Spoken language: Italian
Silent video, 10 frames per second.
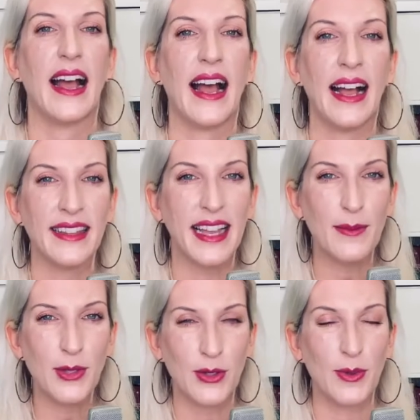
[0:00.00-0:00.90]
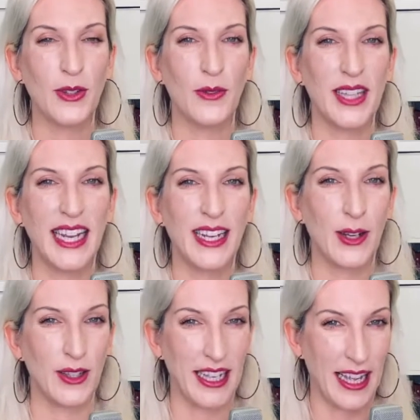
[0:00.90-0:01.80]
Andiamo subito a vedere
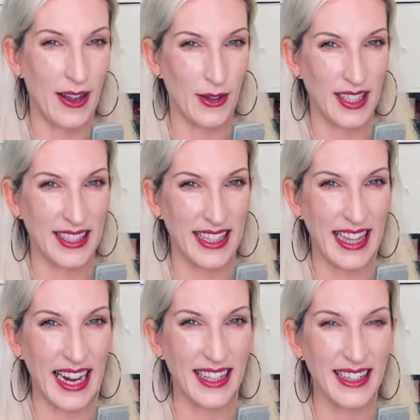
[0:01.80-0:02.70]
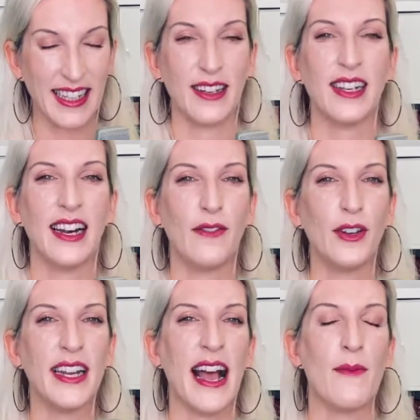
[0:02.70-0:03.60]
di che cosa si tratta.
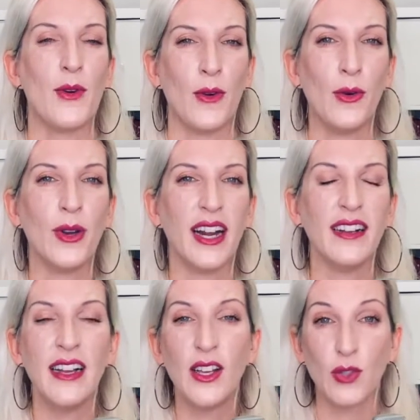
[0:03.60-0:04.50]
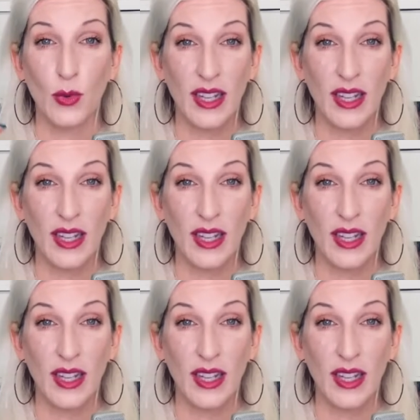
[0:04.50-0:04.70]
Lavoriamo ora sulla